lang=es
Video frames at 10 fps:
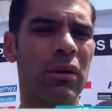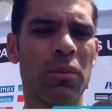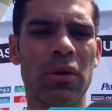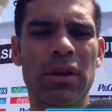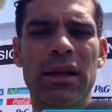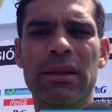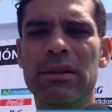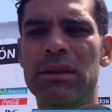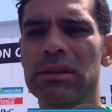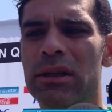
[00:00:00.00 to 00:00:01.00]
importantes,
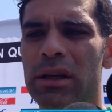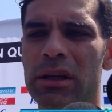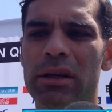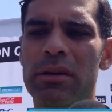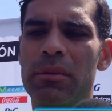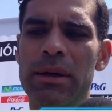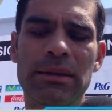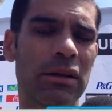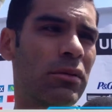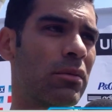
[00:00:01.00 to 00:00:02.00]
así que va a
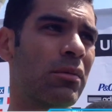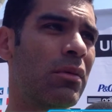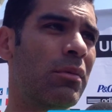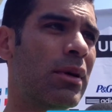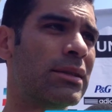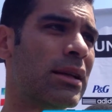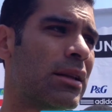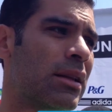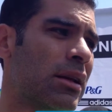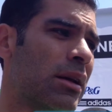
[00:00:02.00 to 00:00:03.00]
ser
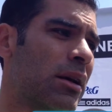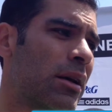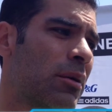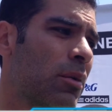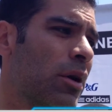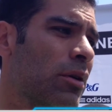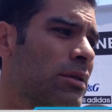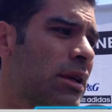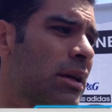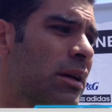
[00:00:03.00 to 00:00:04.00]
bastante bueno
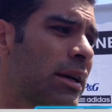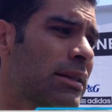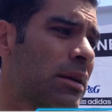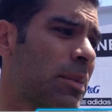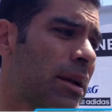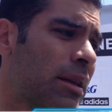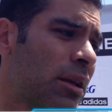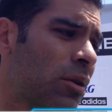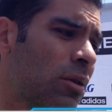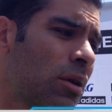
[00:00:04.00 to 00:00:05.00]
este, este
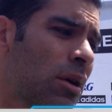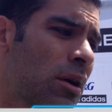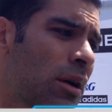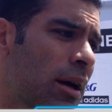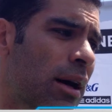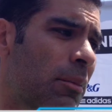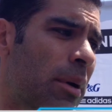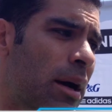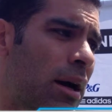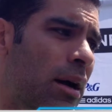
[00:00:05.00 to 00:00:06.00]
partido
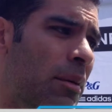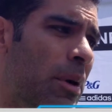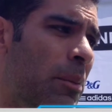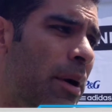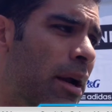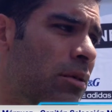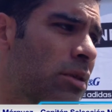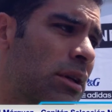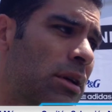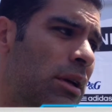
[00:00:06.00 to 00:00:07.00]
para
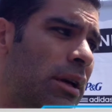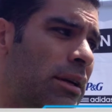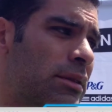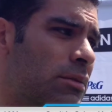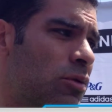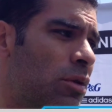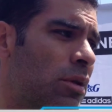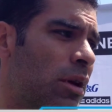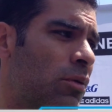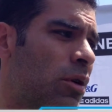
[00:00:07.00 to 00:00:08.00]
prepararnos y que es
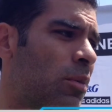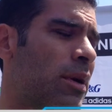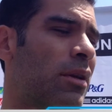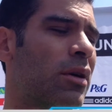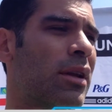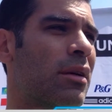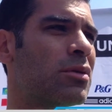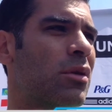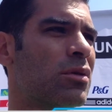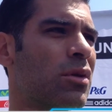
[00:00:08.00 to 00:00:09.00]
el único partido que
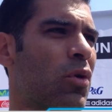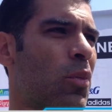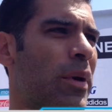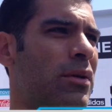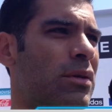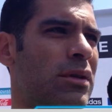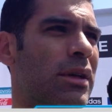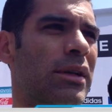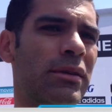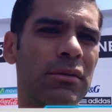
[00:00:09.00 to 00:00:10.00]
tenemos con los europeos, así
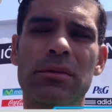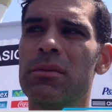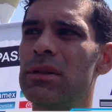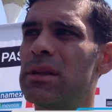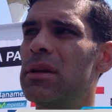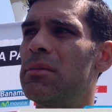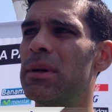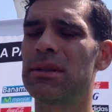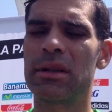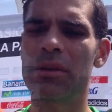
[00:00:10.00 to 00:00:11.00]
que va a estar
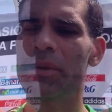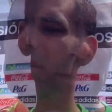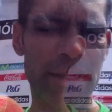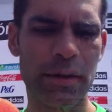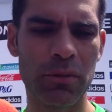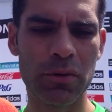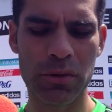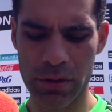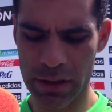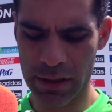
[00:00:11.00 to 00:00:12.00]
bastante bien.
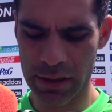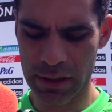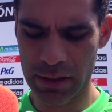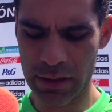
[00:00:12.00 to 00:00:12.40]
Tenemos eh,